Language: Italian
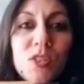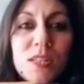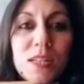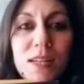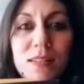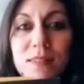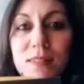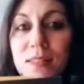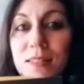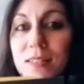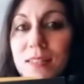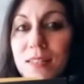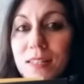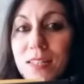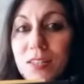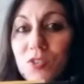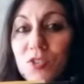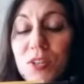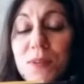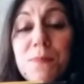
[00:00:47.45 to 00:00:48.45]
Casa
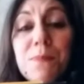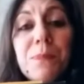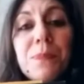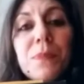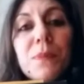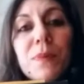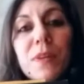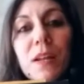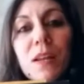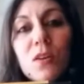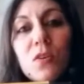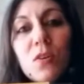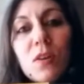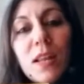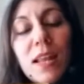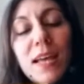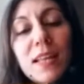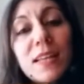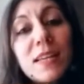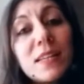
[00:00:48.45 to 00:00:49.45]
Editrice per la
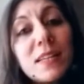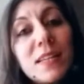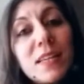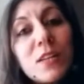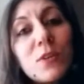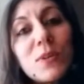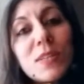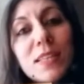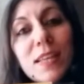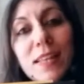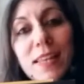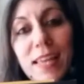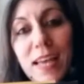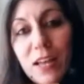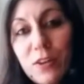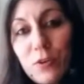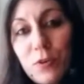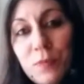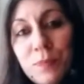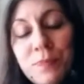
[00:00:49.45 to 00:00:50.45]
collana Nero
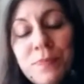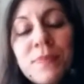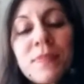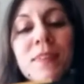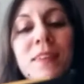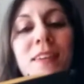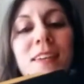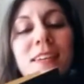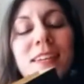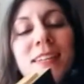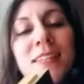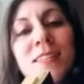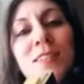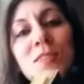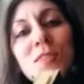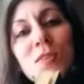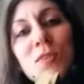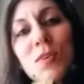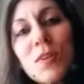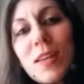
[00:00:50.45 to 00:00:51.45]
Italiano.
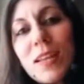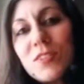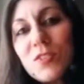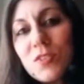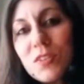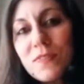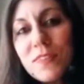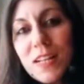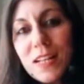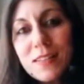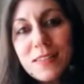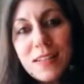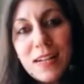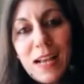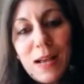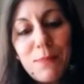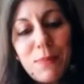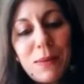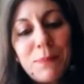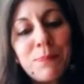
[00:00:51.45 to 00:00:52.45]
Inizio con leggervi la
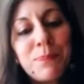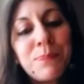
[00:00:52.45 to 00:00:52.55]
trama.